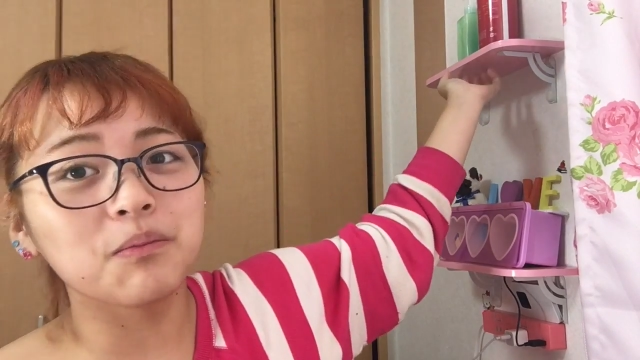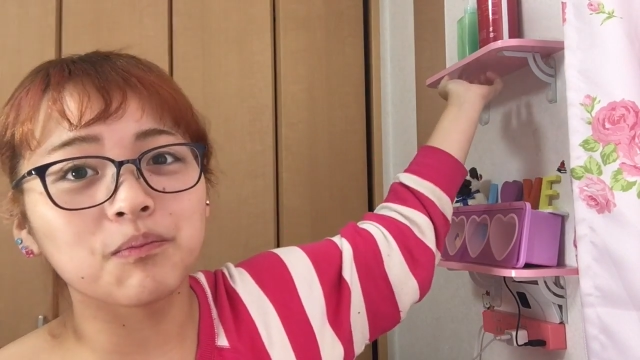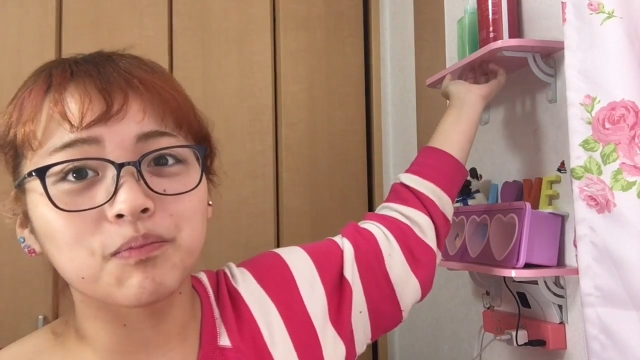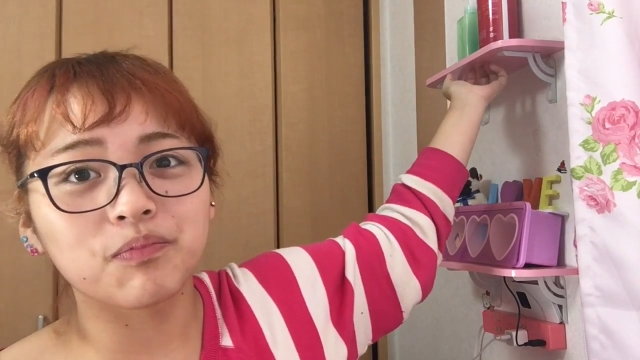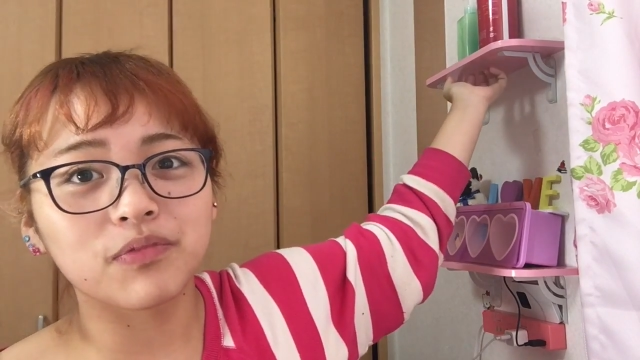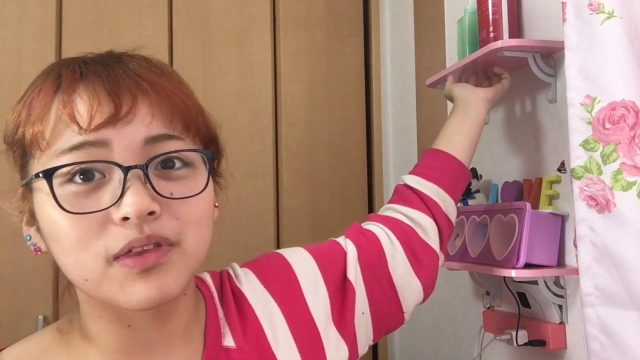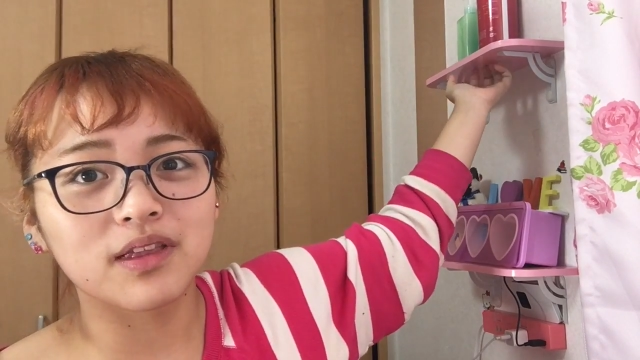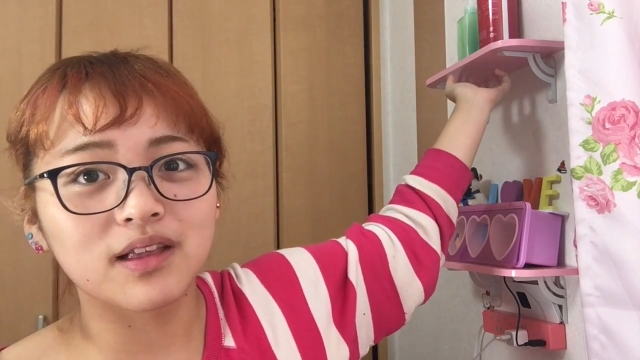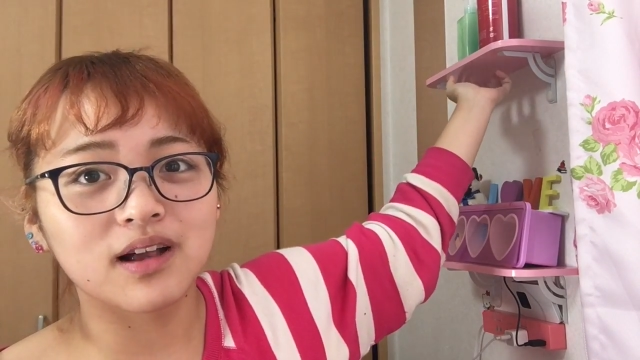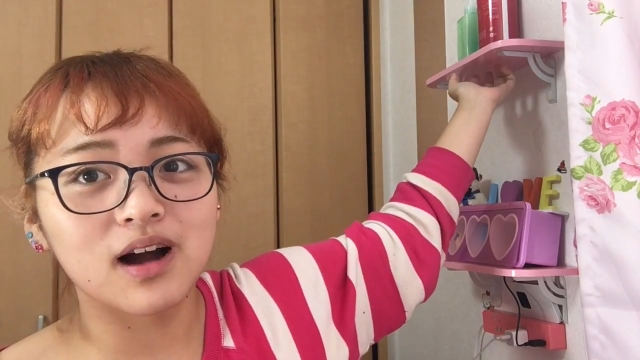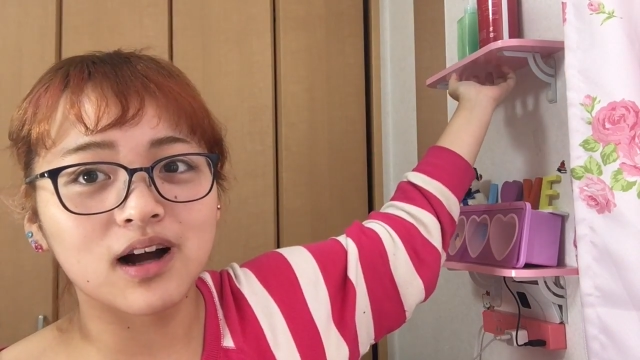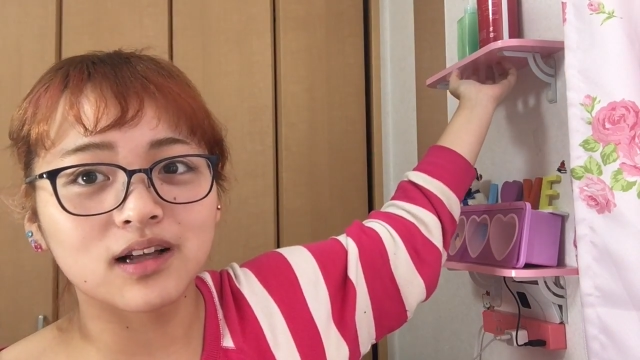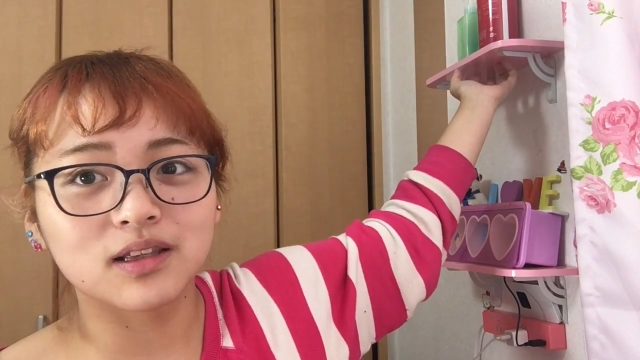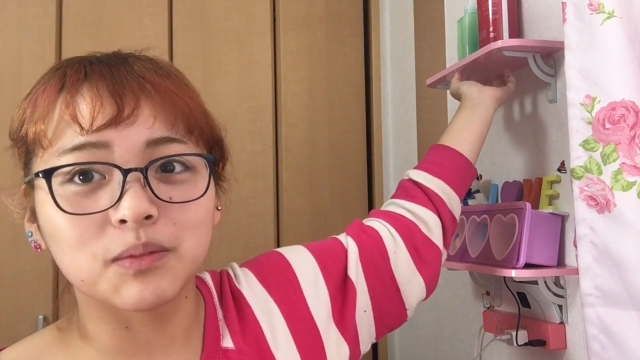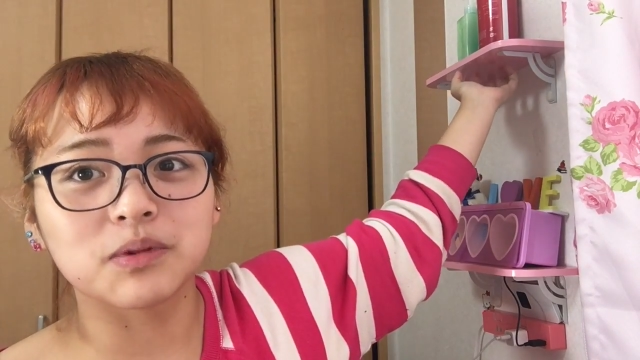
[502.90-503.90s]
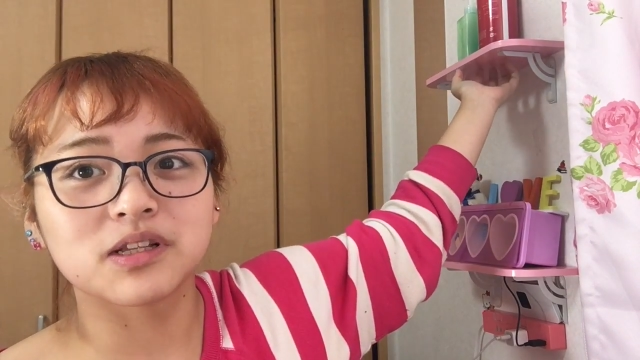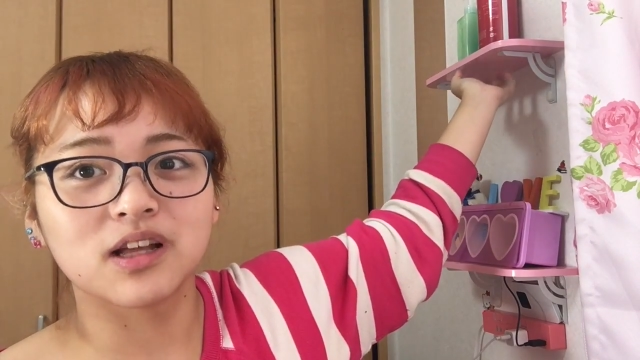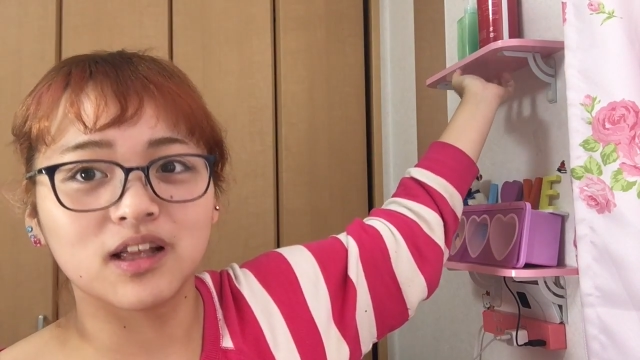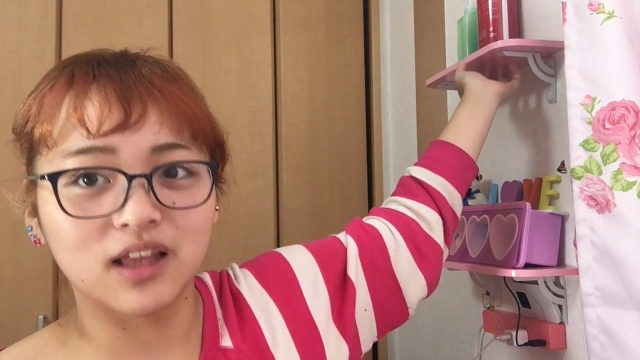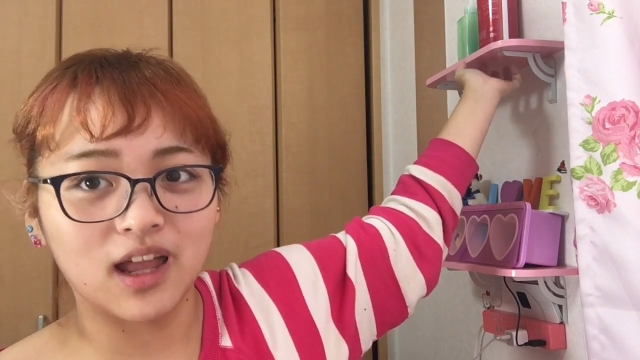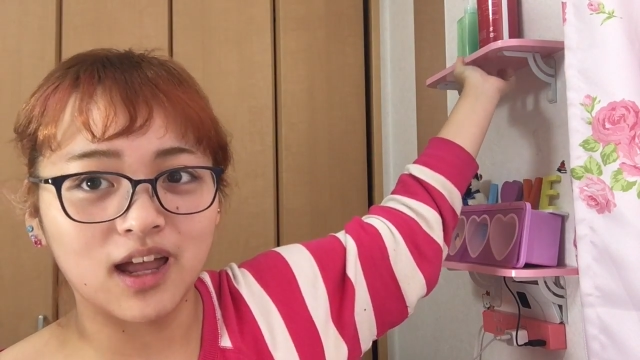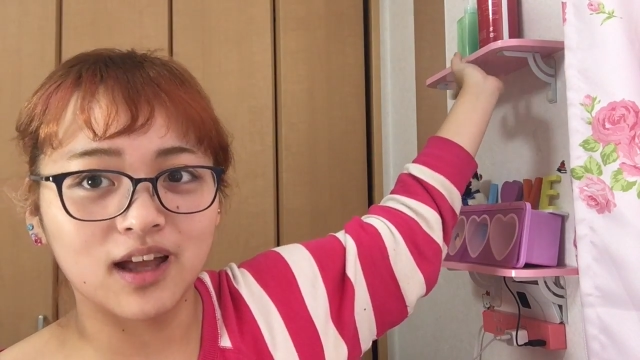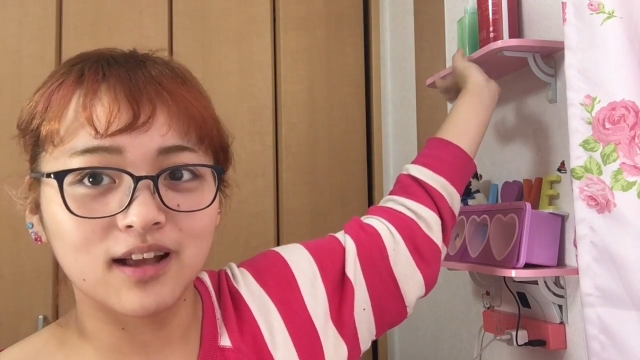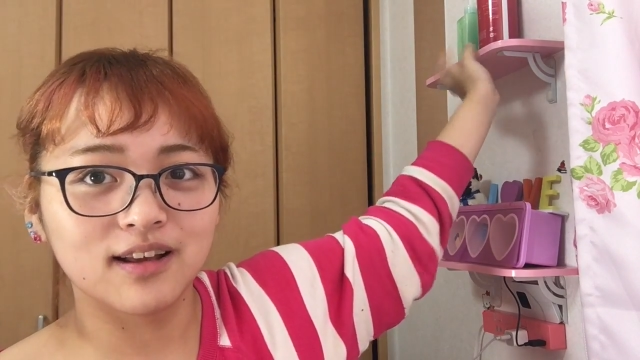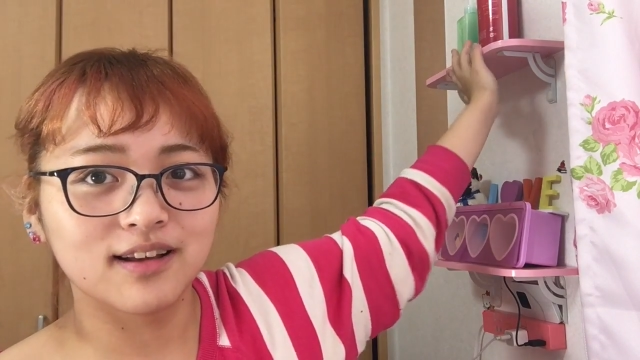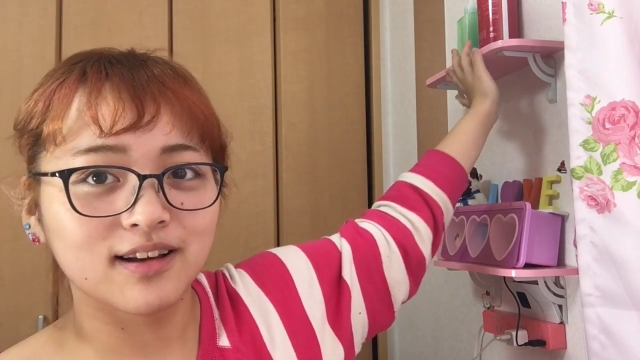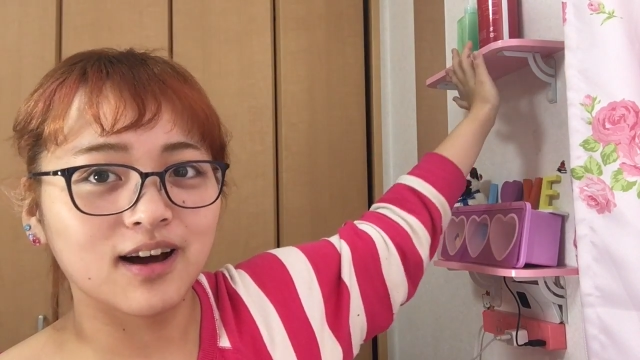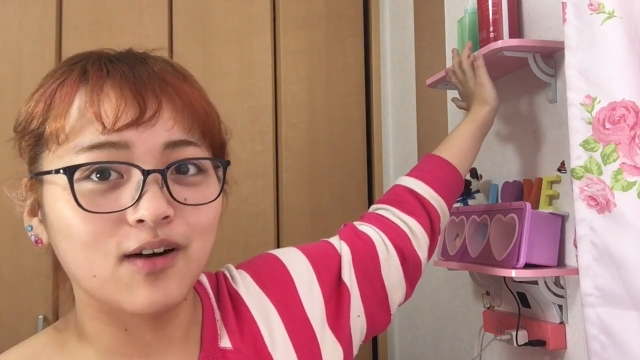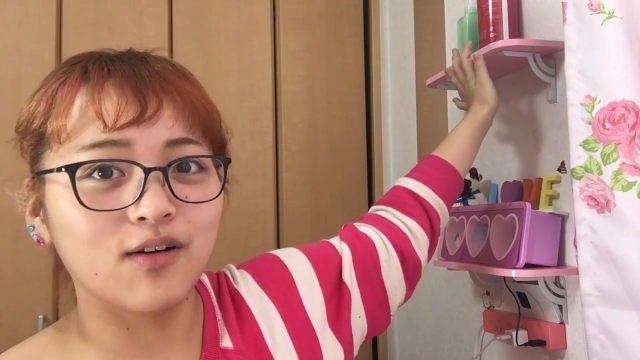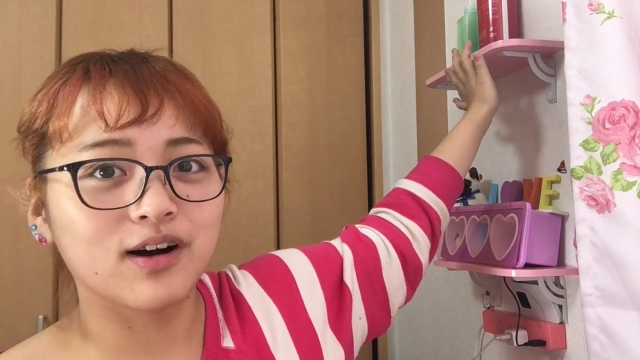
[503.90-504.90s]
んかかってますからね、
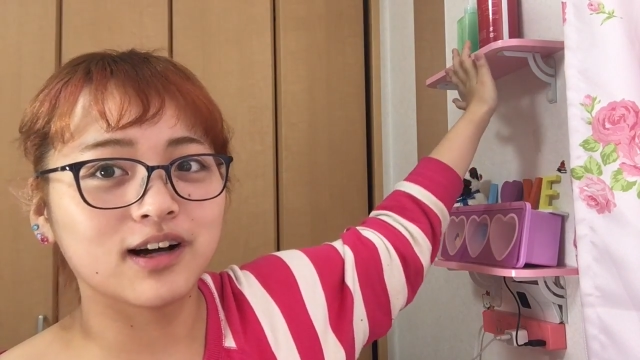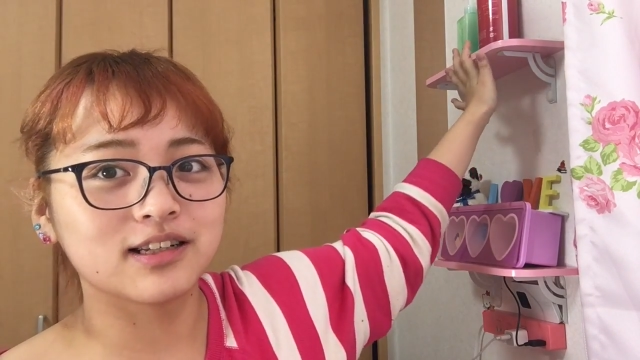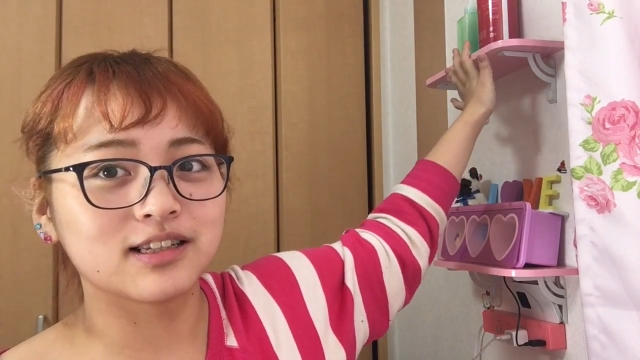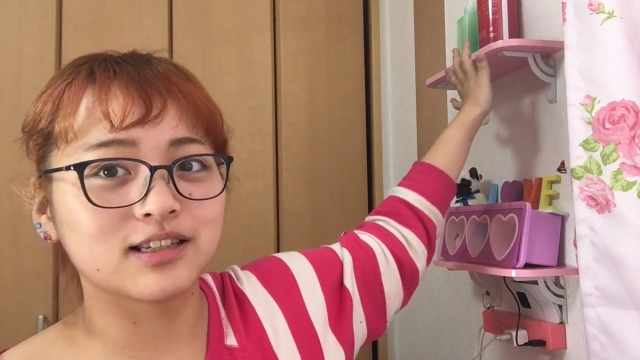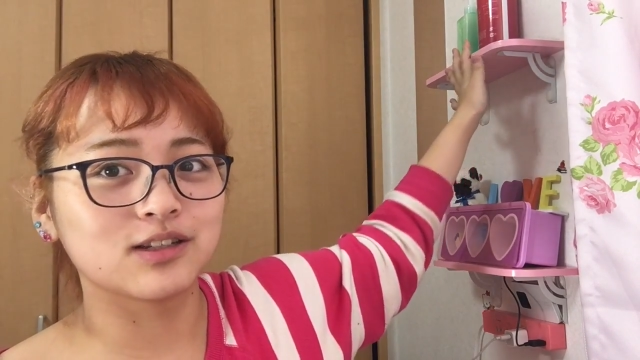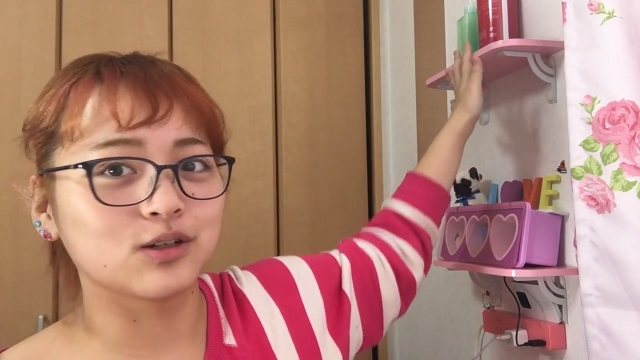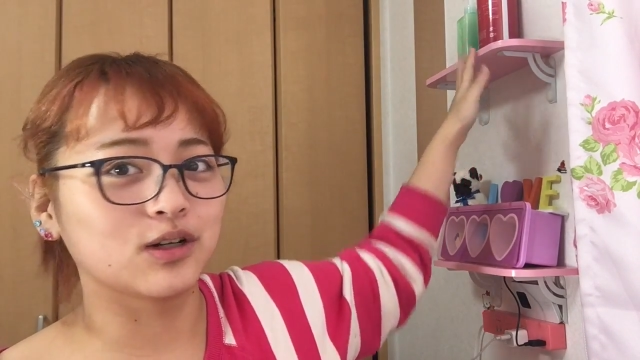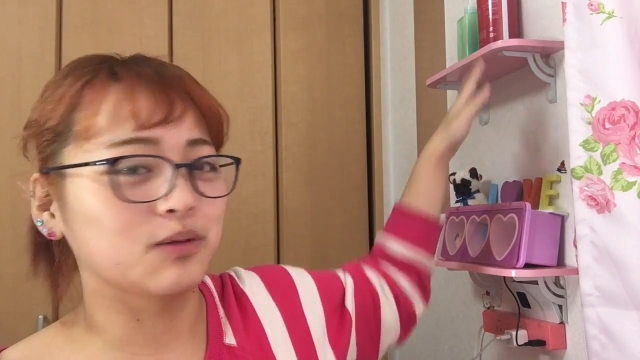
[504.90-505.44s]
乾かすの